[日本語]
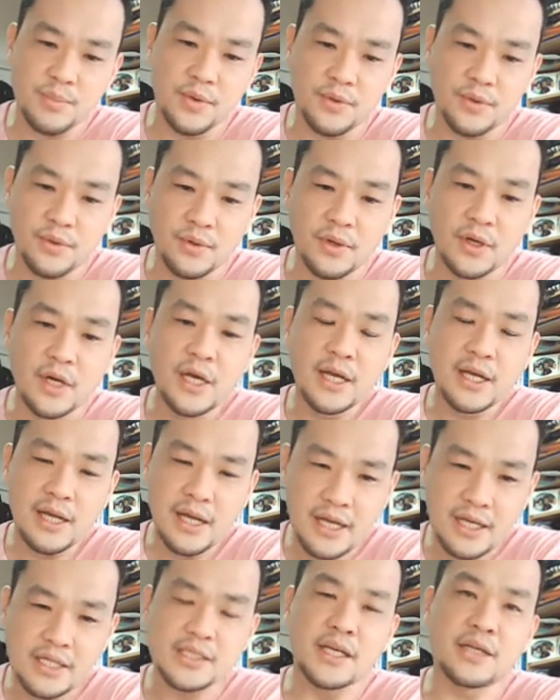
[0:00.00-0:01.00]
法を
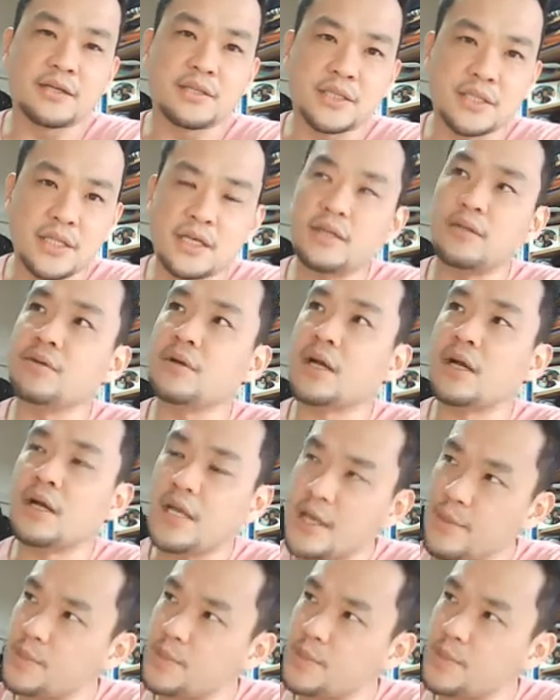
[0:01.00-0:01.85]
解釈していいというか、